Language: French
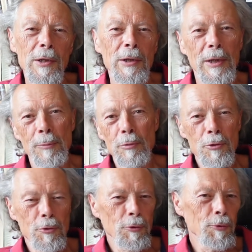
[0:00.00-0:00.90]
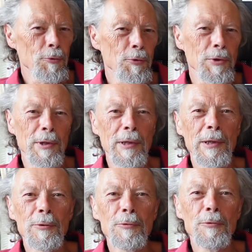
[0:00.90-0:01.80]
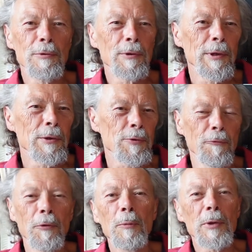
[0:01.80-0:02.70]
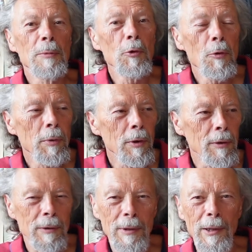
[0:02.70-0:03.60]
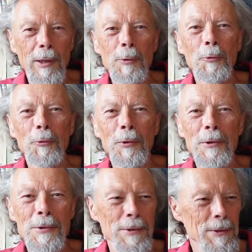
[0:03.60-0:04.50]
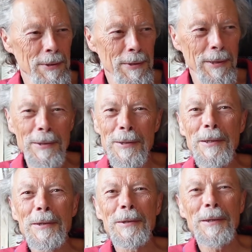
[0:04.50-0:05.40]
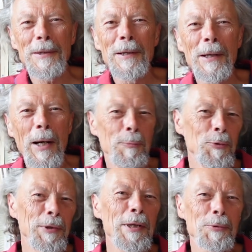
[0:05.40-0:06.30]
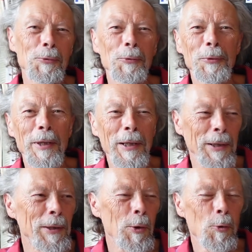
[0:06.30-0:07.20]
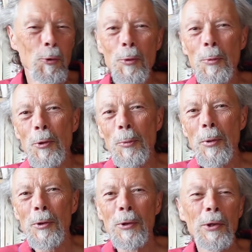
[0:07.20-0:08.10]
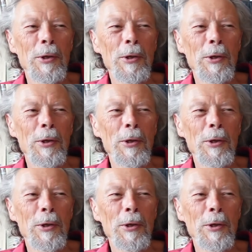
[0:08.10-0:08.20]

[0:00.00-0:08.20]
débouche sur une société où se forment des monopoles, car la concurrence, c'est ça la dialectique, aboutit à son contraire, le monopole.